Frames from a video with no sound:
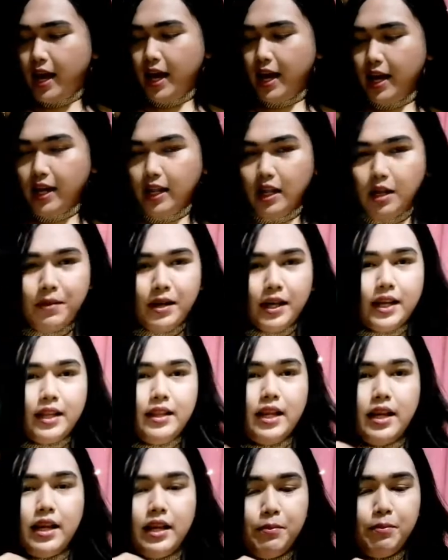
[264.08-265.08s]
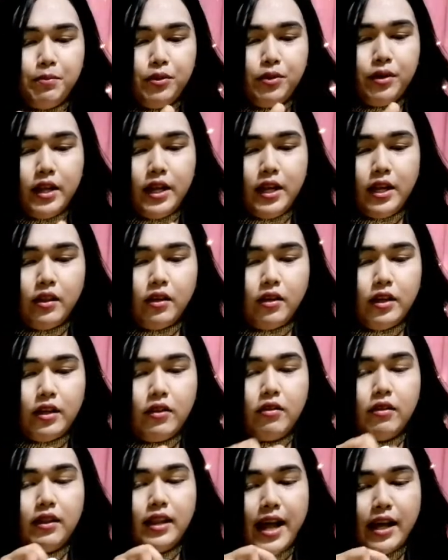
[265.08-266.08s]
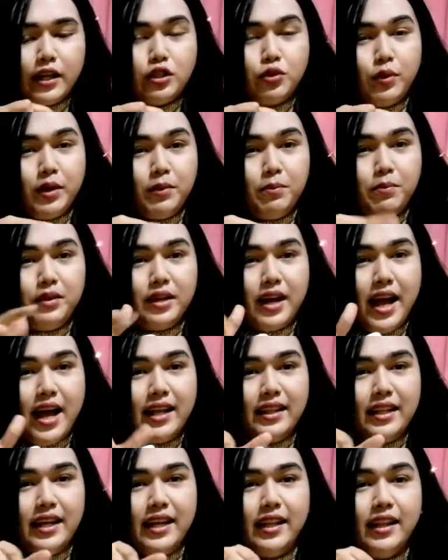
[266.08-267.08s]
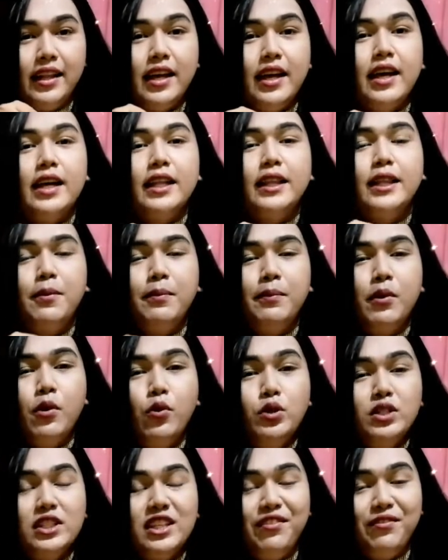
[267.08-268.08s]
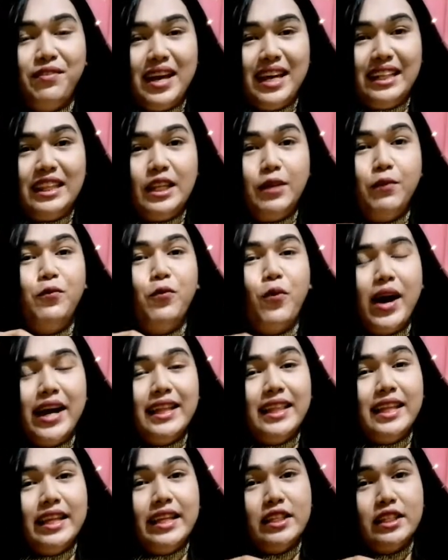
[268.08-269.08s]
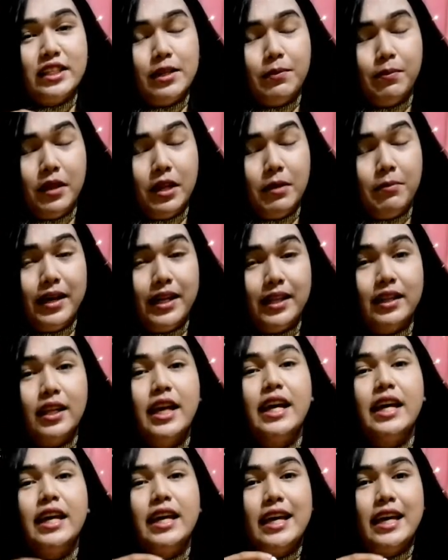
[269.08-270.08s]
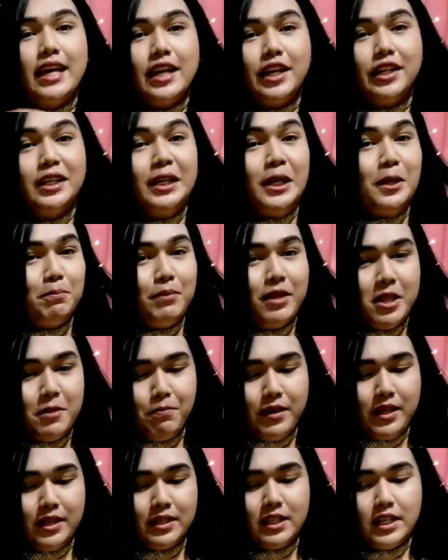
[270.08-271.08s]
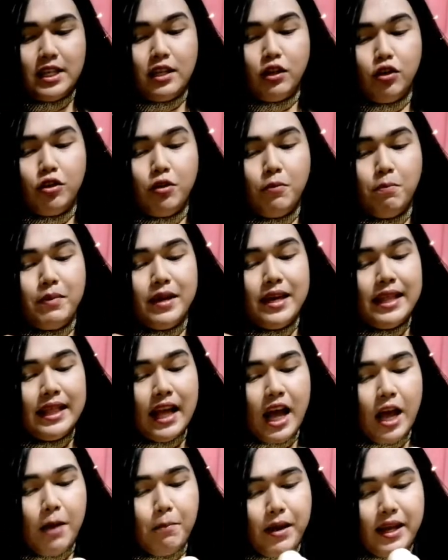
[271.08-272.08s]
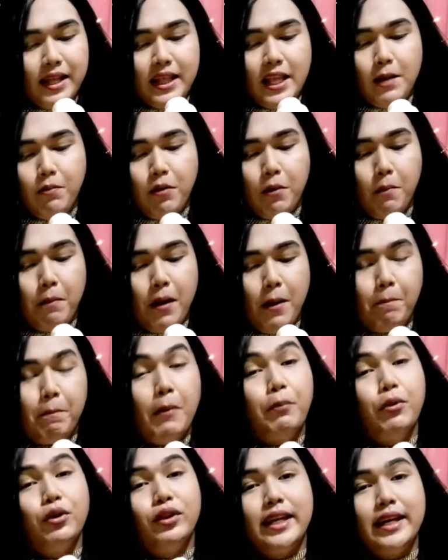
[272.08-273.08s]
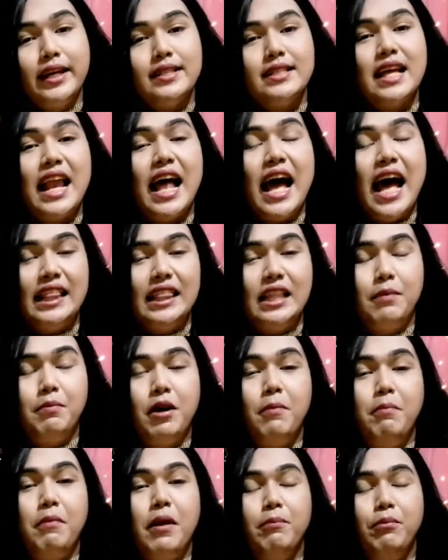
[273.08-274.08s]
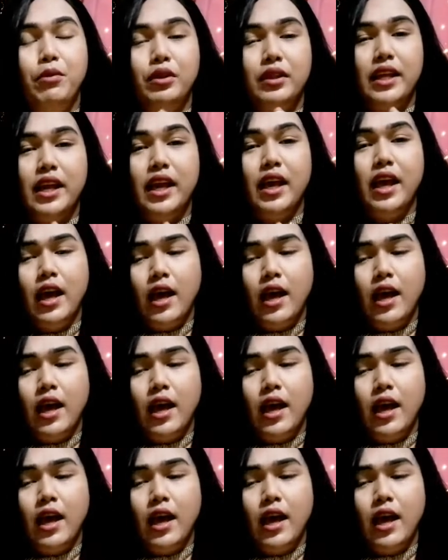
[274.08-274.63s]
And ang maganda rin po rito, itong Lux White po natin, the most effective whitening supplement here in the Philippines. Ito yung pinaka-epektibong pampaputi sa lahat ng mga pamputi.